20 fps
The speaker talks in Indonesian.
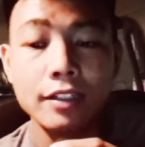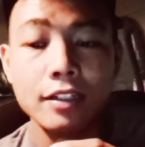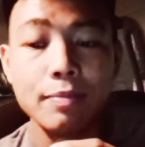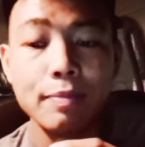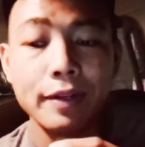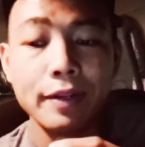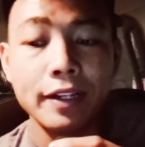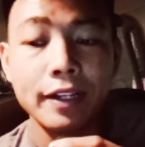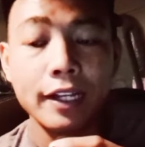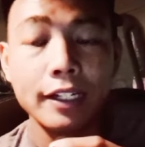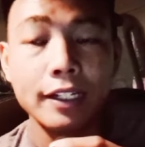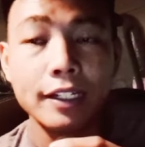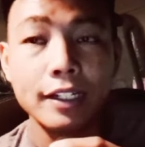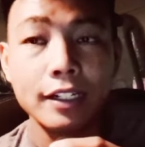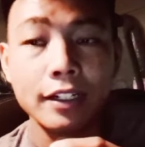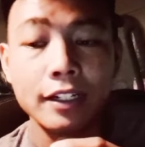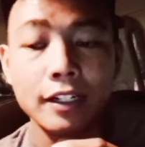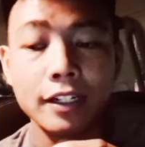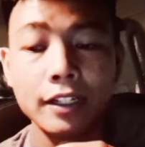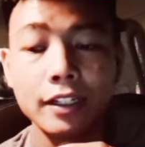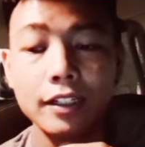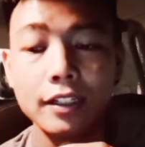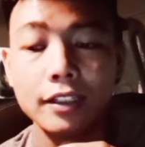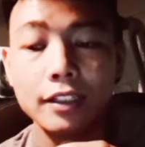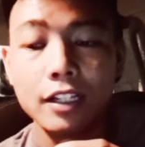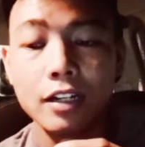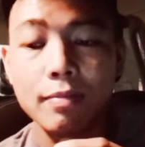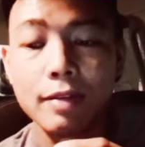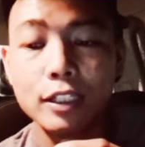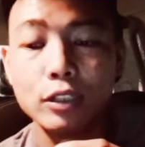di peringkat negeri
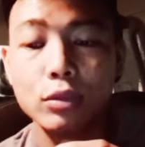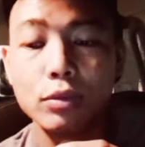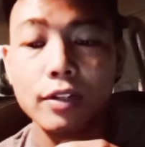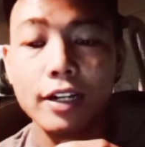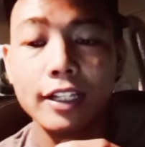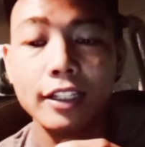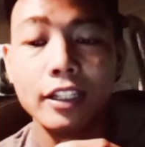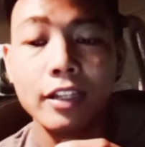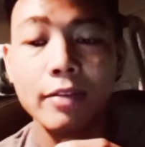termasuklah